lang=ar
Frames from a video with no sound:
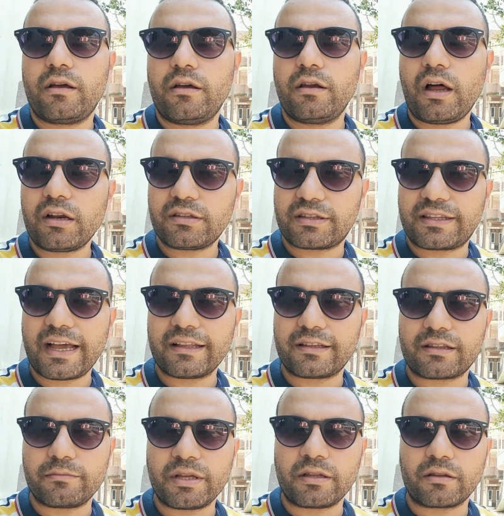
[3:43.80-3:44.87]
الارض
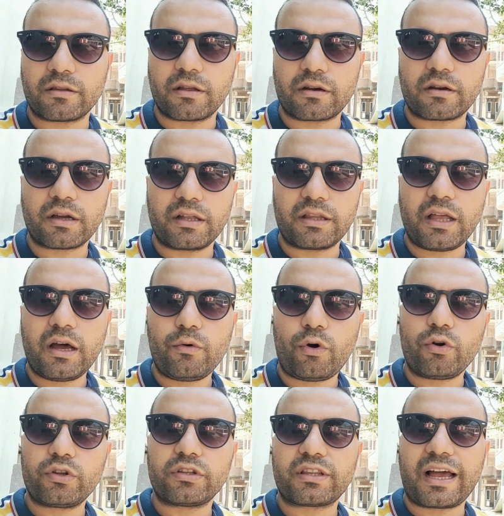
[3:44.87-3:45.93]
اتاخدت من الراجل ده
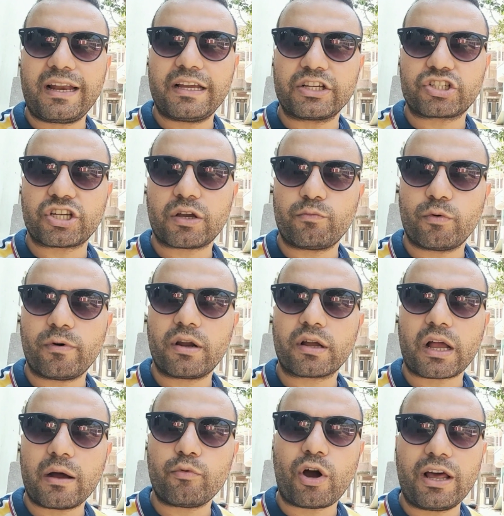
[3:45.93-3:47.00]
وعرضت على الشيخ
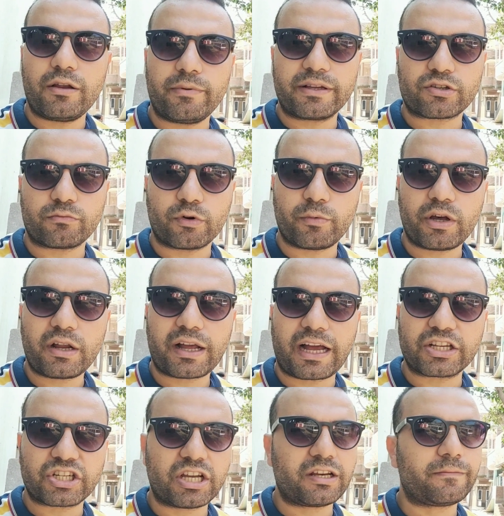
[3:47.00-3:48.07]
مبارك ابو علي باشا مبارك
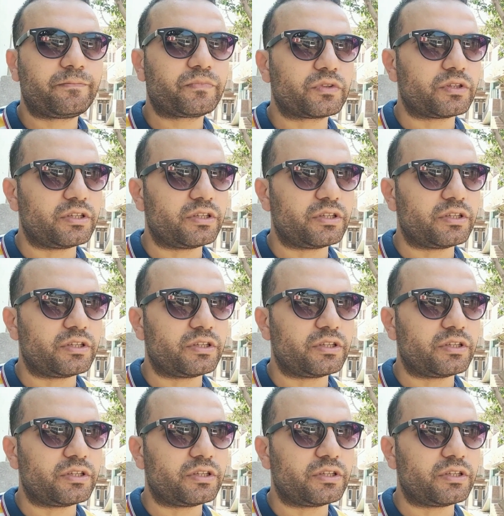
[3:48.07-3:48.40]
عشان